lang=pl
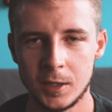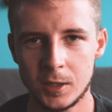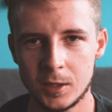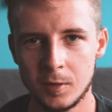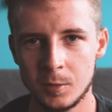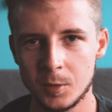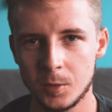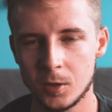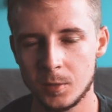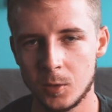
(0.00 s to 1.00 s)
Jeśli Wam się
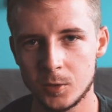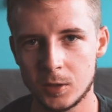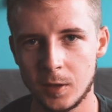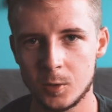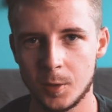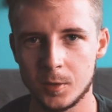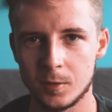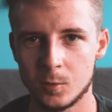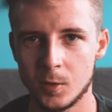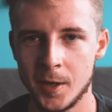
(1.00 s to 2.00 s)
podobał, zostawcie
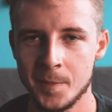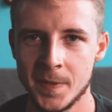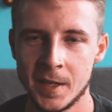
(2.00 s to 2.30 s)
łapkę w górę,